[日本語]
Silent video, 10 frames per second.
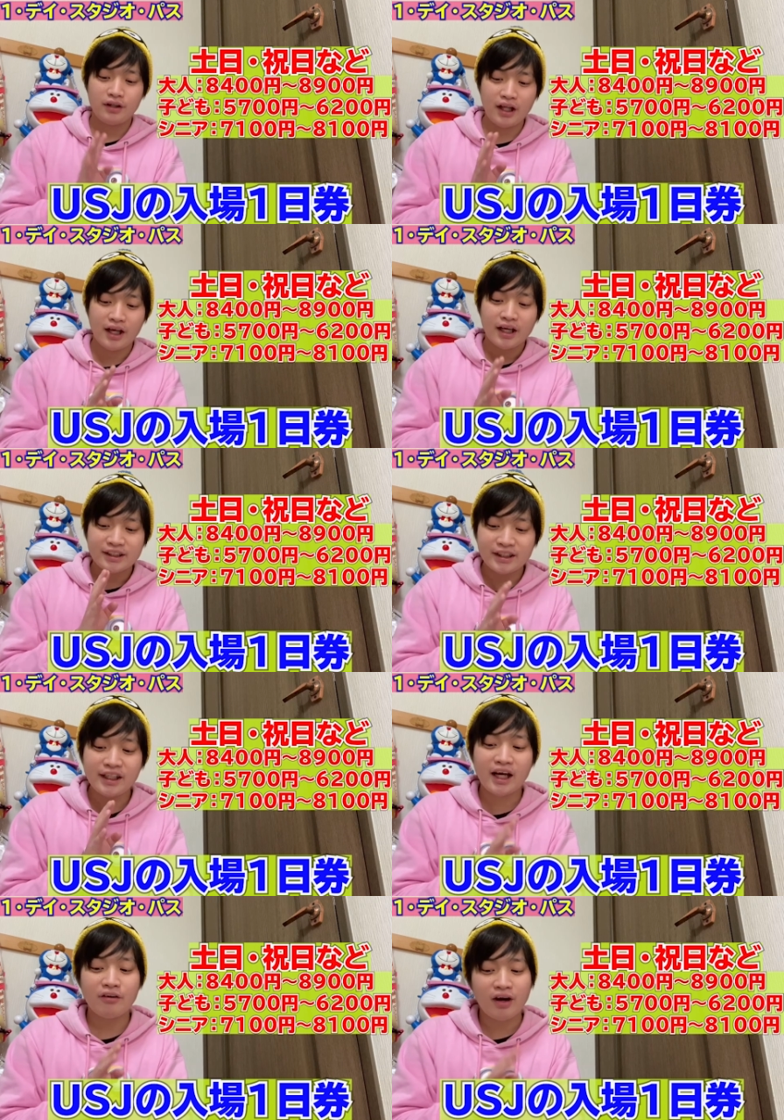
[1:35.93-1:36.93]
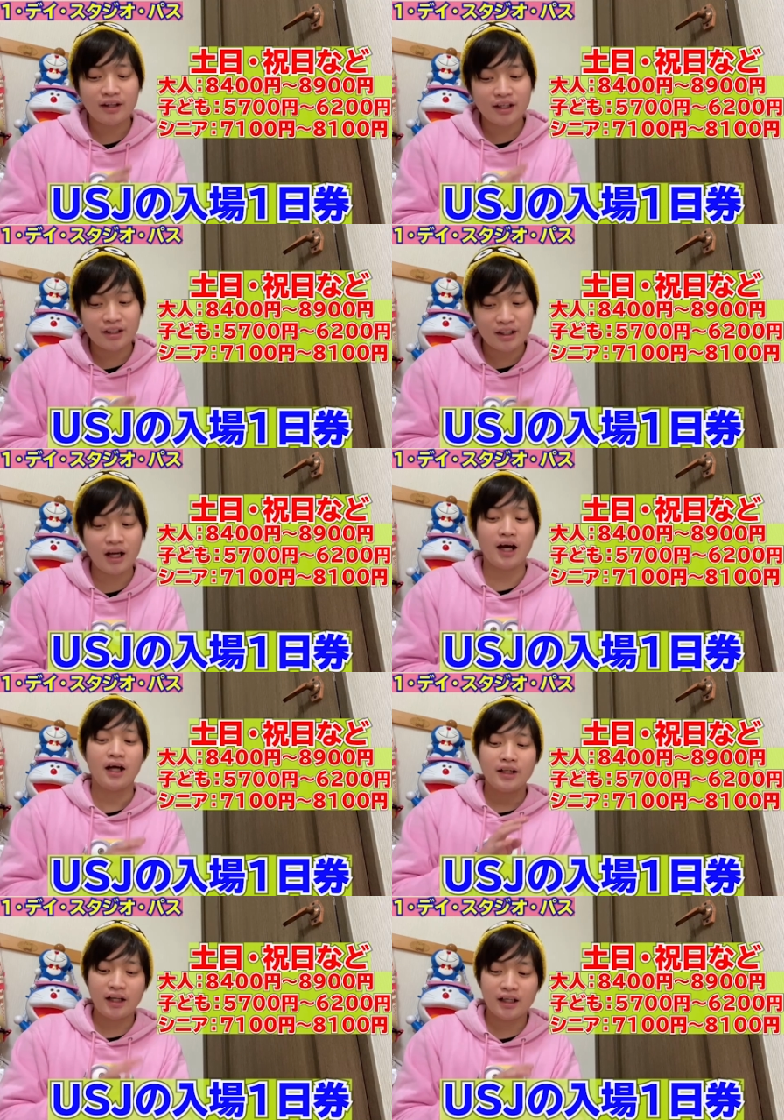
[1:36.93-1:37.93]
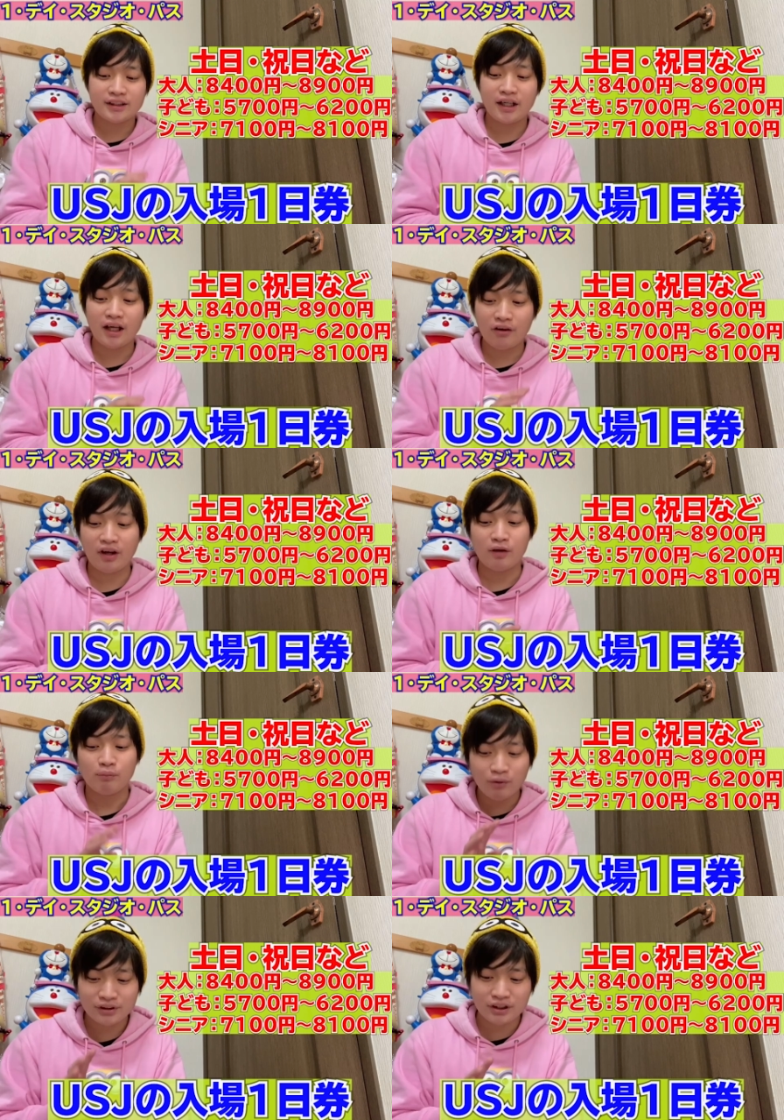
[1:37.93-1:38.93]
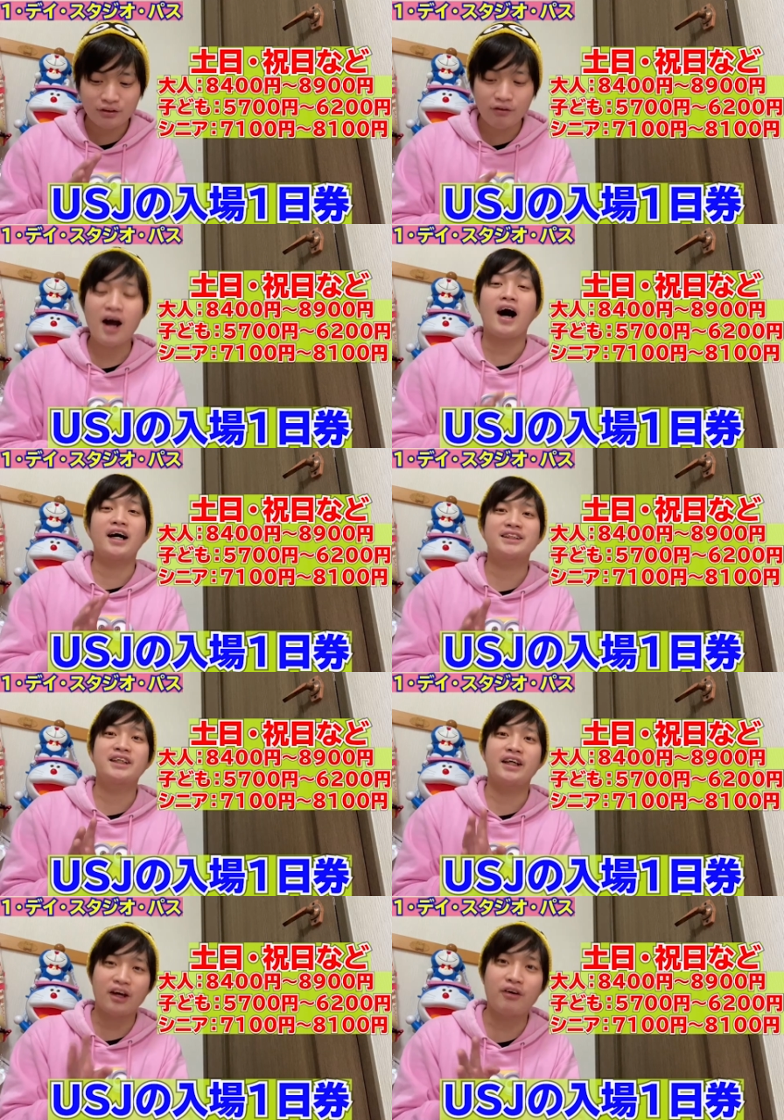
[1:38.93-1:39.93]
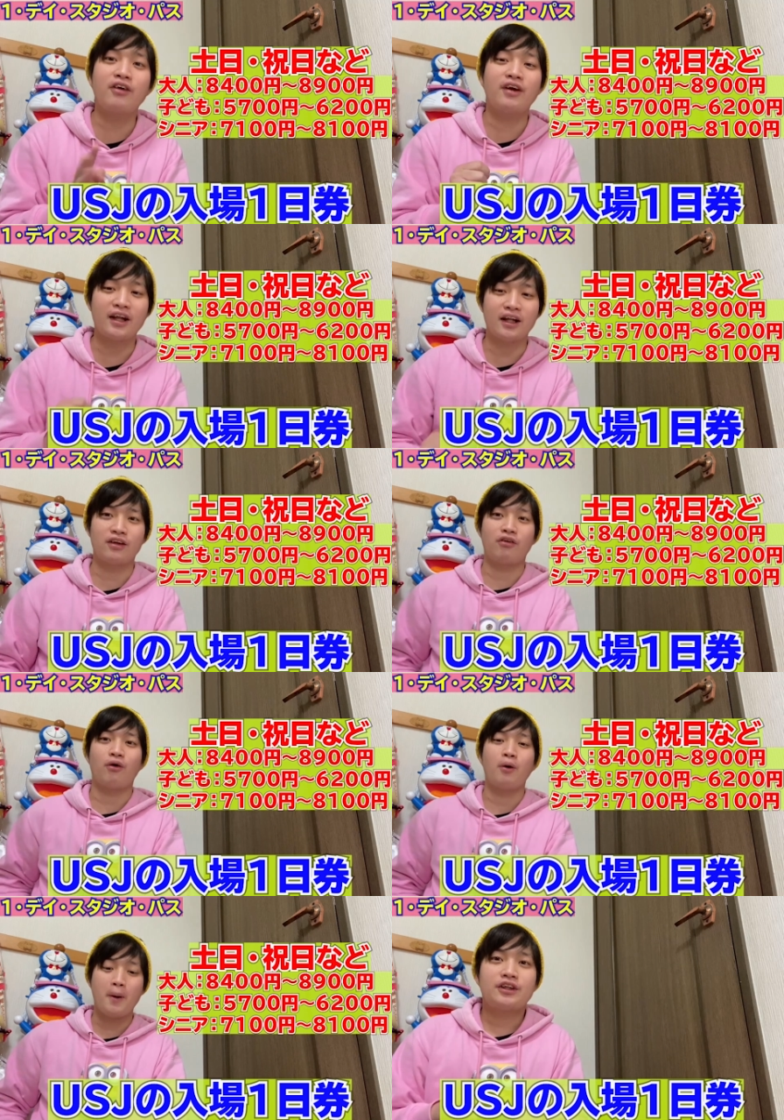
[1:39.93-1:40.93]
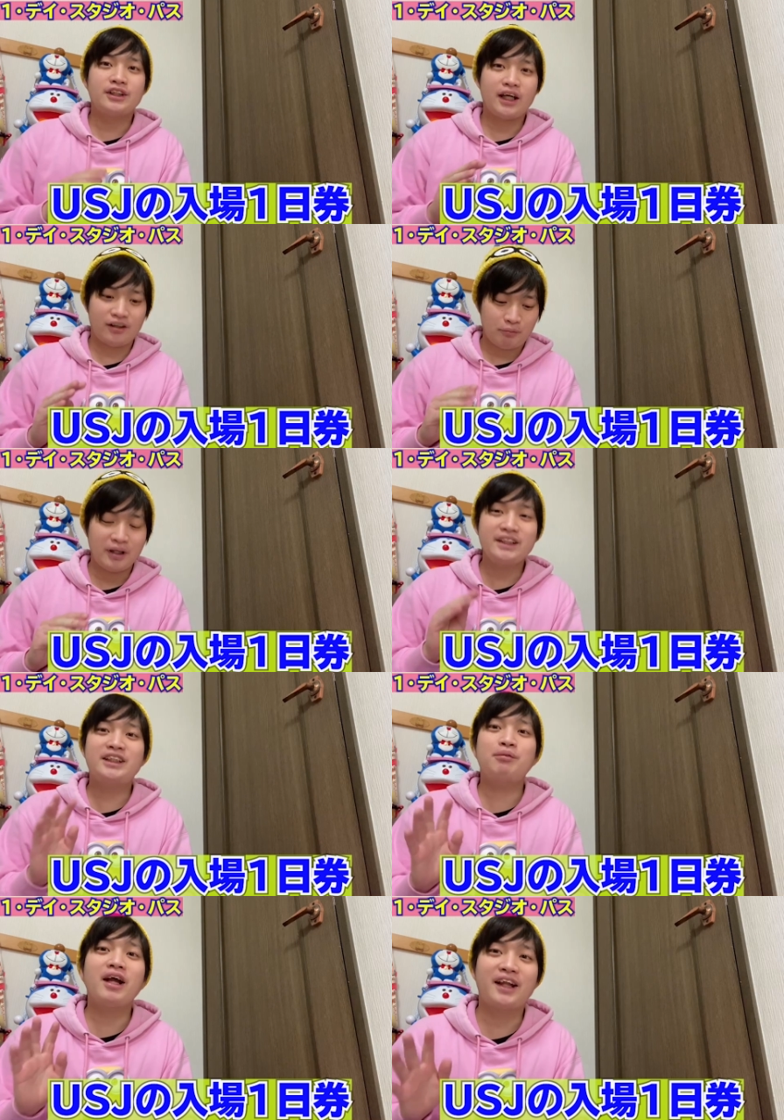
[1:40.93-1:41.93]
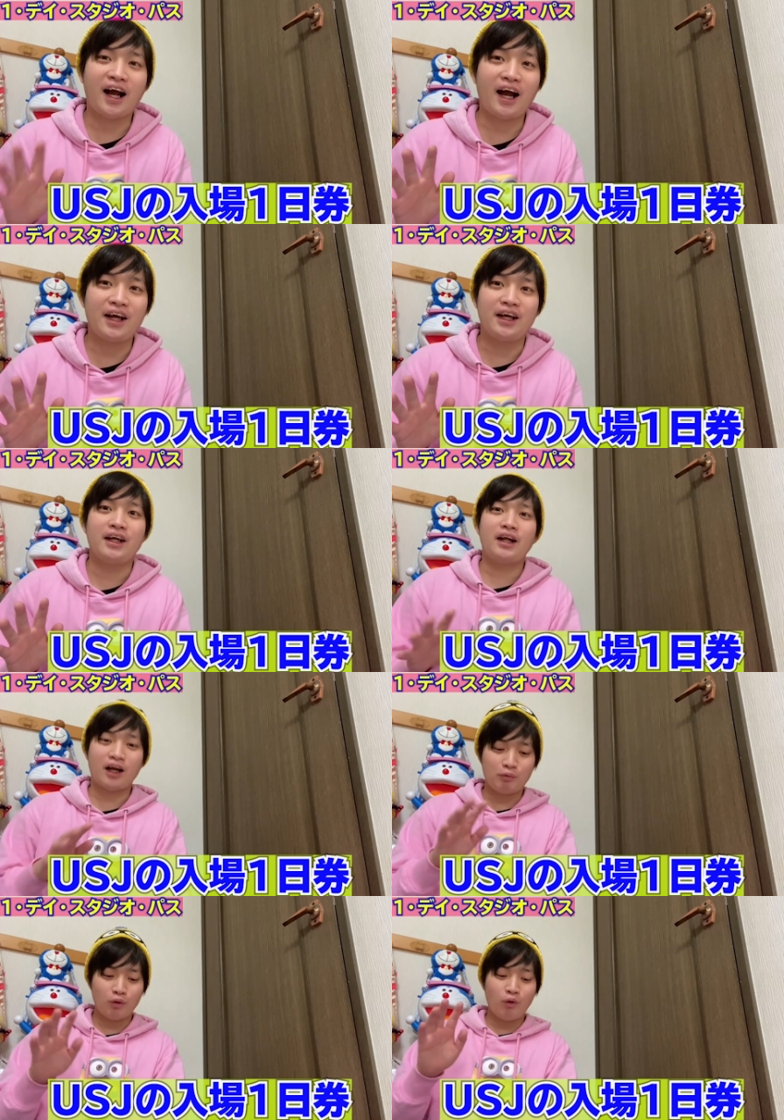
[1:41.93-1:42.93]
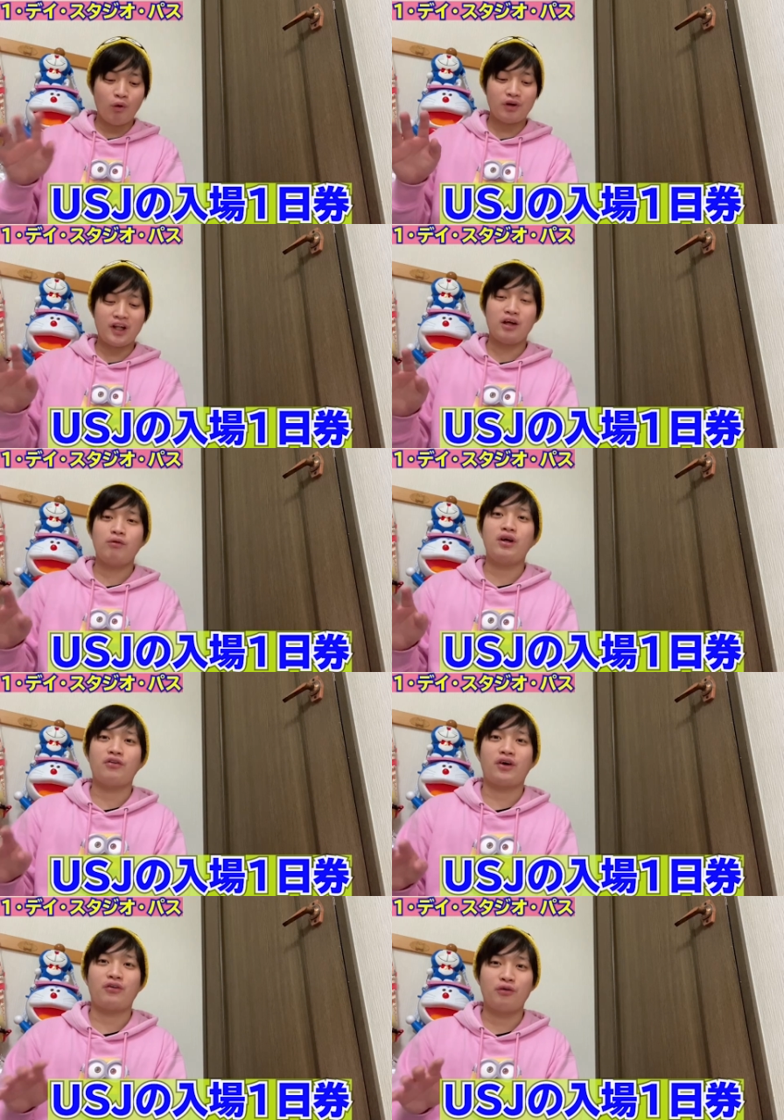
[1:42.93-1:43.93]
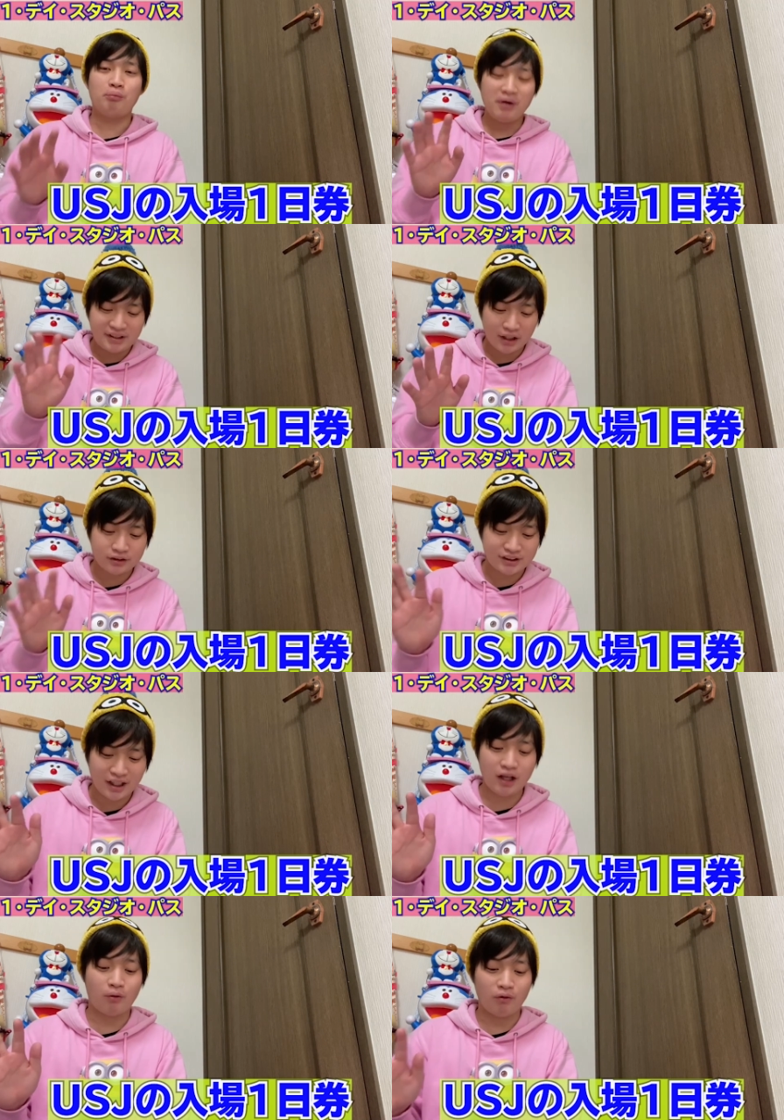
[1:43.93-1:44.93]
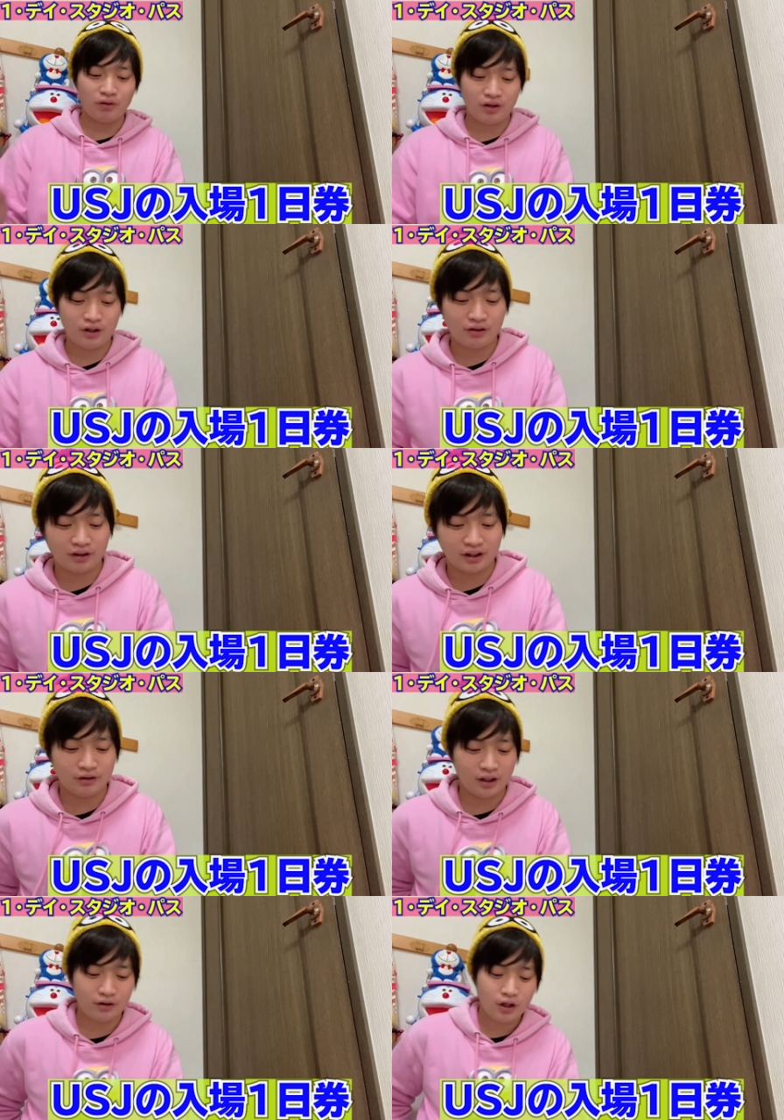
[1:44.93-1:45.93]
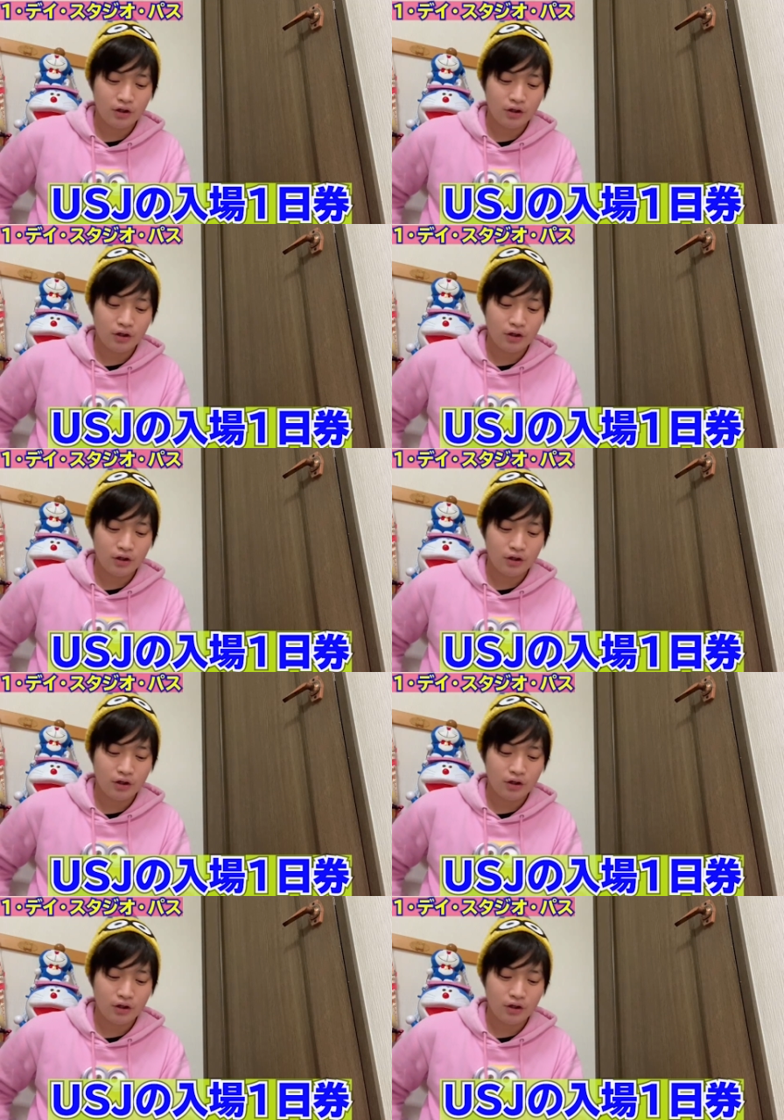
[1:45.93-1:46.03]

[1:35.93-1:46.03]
で、シニアの方でしたら、7100円、もしくは8100円ぐらいなんですよ。次はですね、一番高い日。だからもうゴールデンウィークとか、そういうめちゃくちゃね、混んでる日とかですね。